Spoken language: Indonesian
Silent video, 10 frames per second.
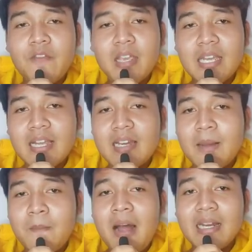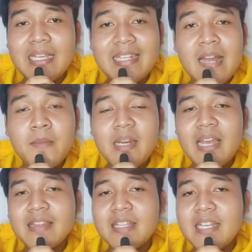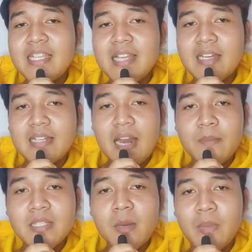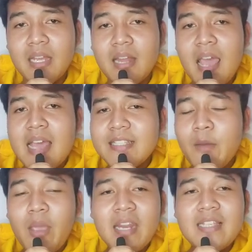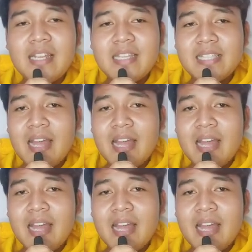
dipikirkan kembali dan melihat dirinya di dalam cermin, cewek ini jadi